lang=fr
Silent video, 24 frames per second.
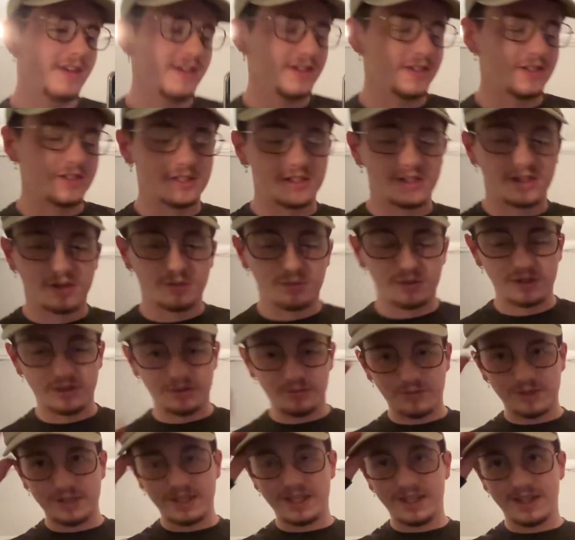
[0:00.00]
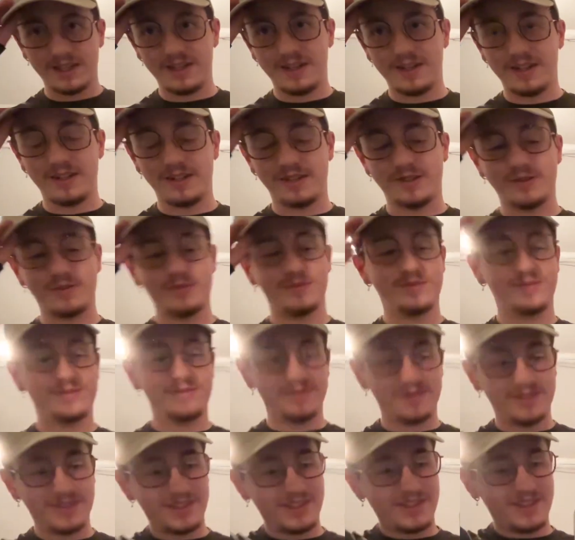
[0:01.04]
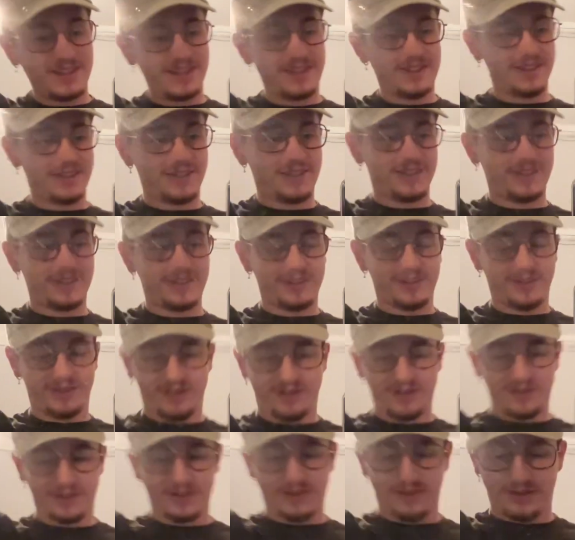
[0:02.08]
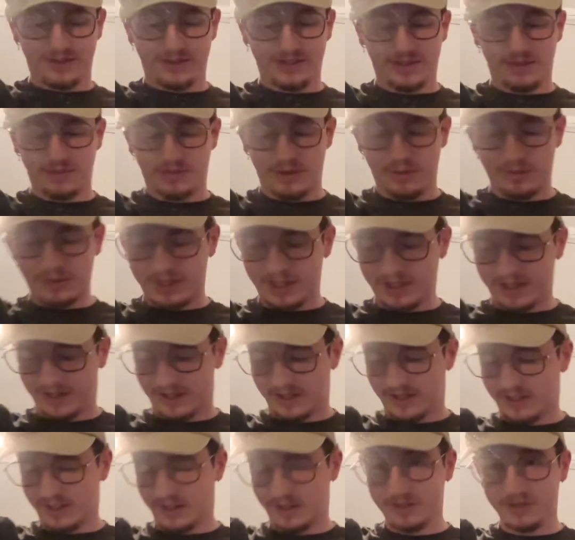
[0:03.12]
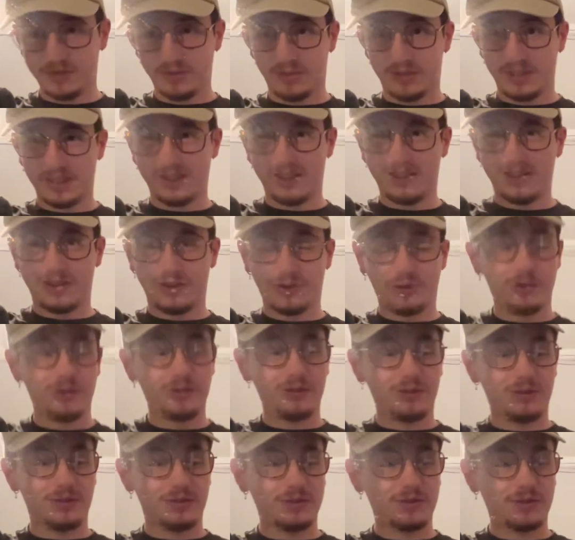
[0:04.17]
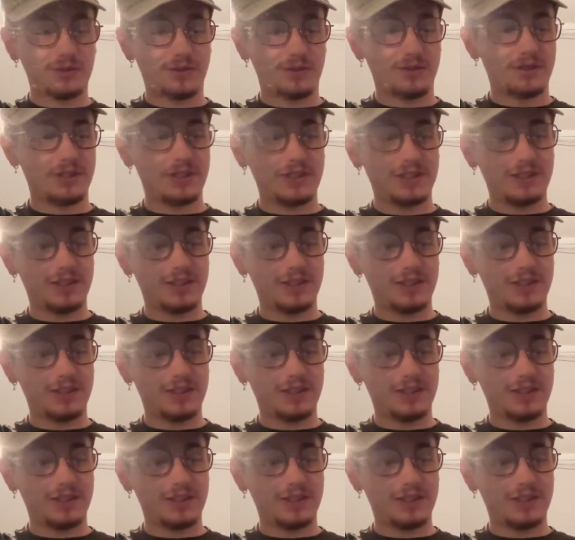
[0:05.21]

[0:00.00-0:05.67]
J'ai tapé une migraine là. Et ça m'a pris à, euh, pas, 17h30, je crois.